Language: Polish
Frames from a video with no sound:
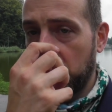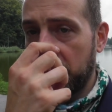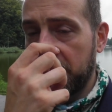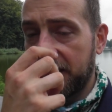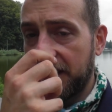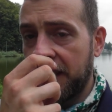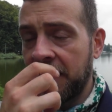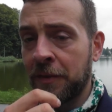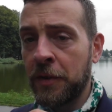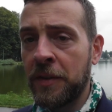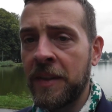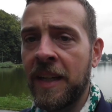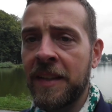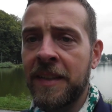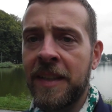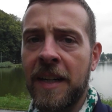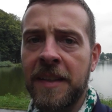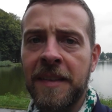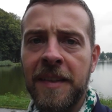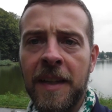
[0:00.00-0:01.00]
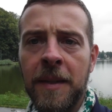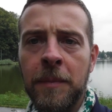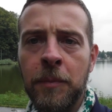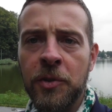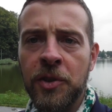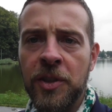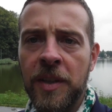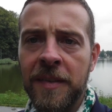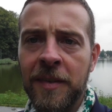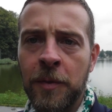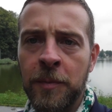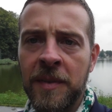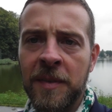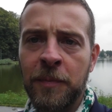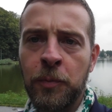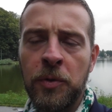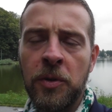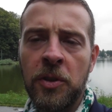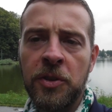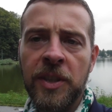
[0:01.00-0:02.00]
bo jest z jednej strony atrakcja, można sobie
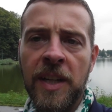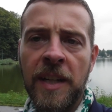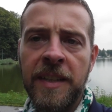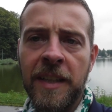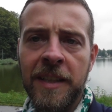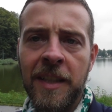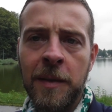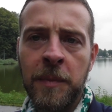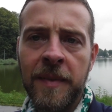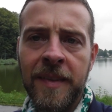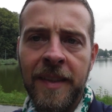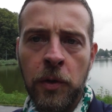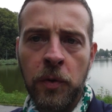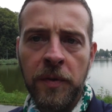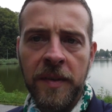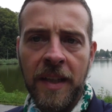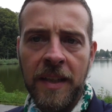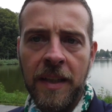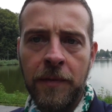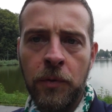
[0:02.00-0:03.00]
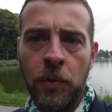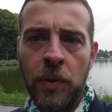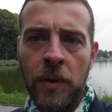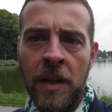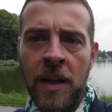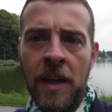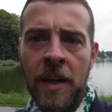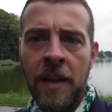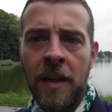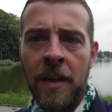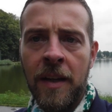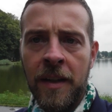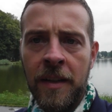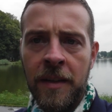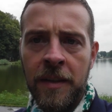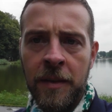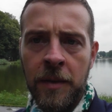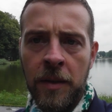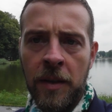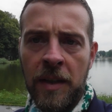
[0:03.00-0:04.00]
spłynąć kajakiem z tego zalewu e,
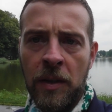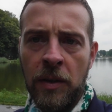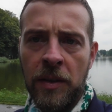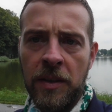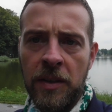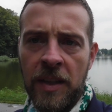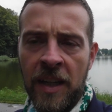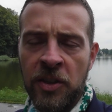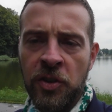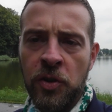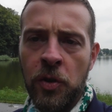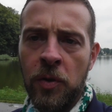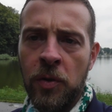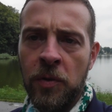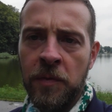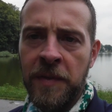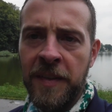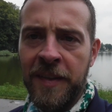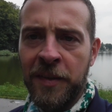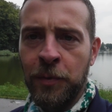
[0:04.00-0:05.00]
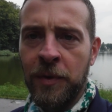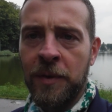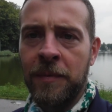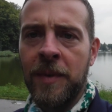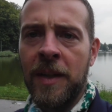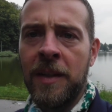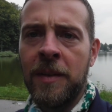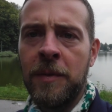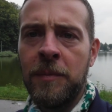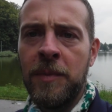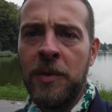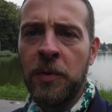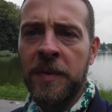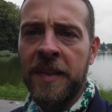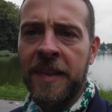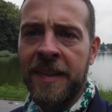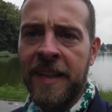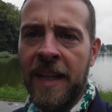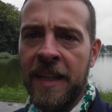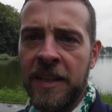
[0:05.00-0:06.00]
aż do Wisły. E,
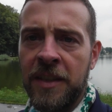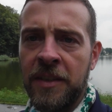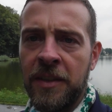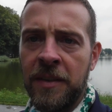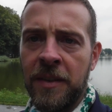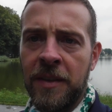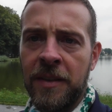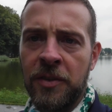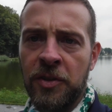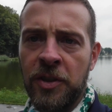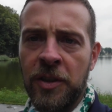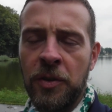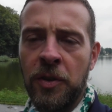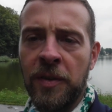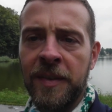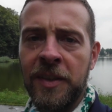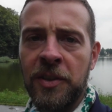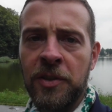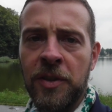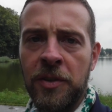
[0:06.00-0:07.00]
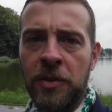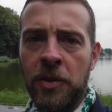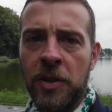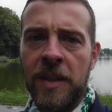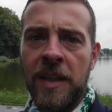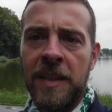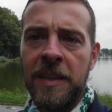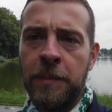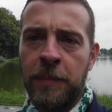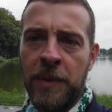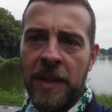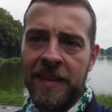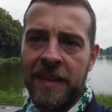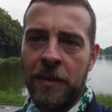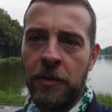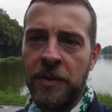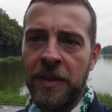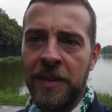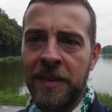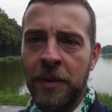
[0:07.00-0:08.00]
minus jest taki, że dosyć droga
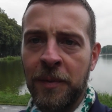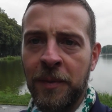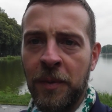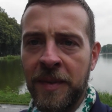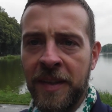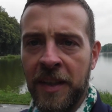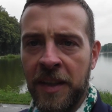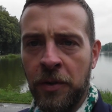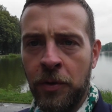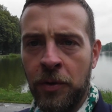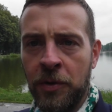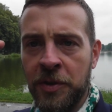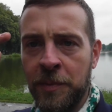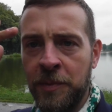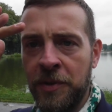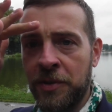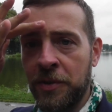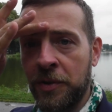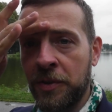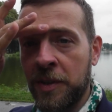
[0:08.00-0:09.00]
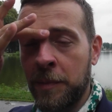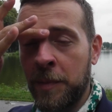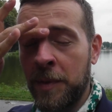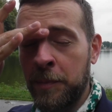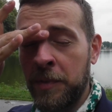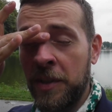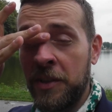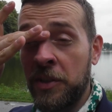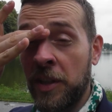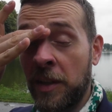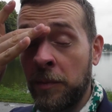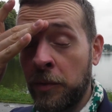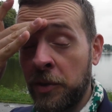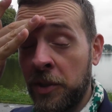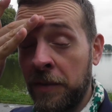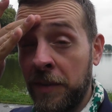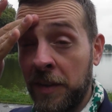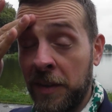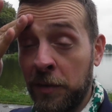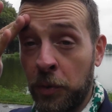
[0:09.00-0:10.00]
impreza. Oni chcą za to 80 chyba 5 albo
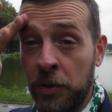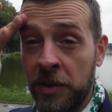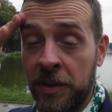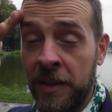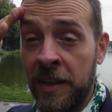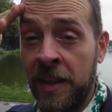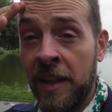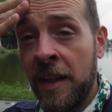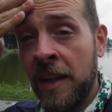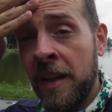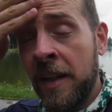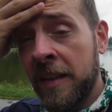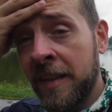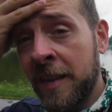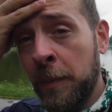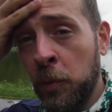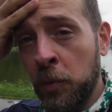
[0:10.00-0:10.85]
9 zł za